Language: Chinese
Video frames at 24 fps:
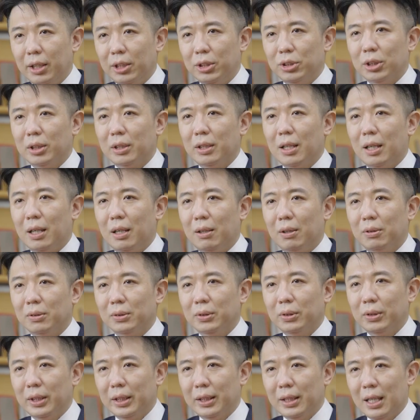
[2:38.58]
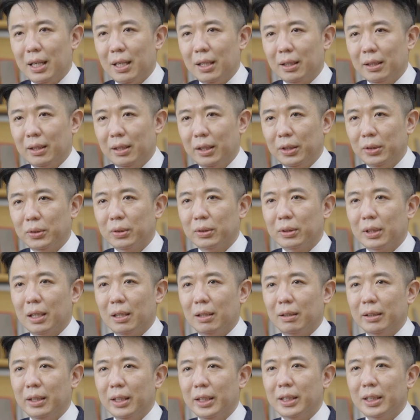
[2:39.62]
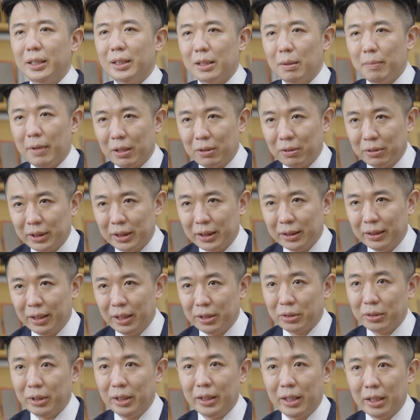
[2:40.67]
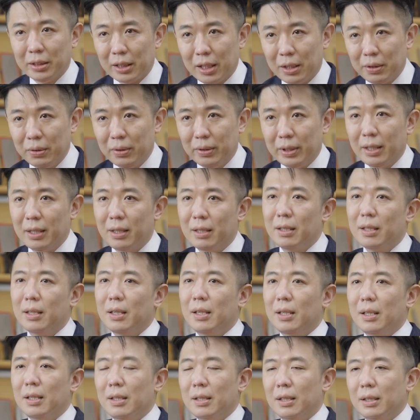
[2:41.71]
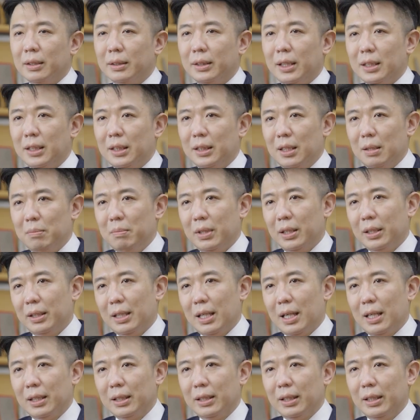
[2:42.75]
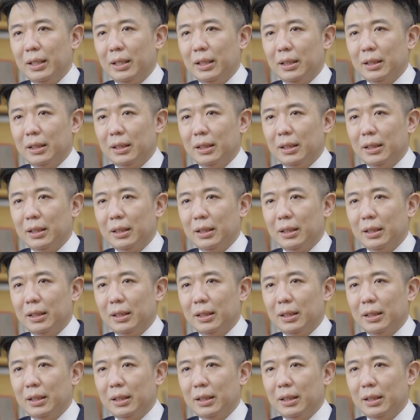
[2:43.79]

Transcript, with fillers: 一直到最大可以做到一千三百公斤，也就是一点三吨，在这么大的一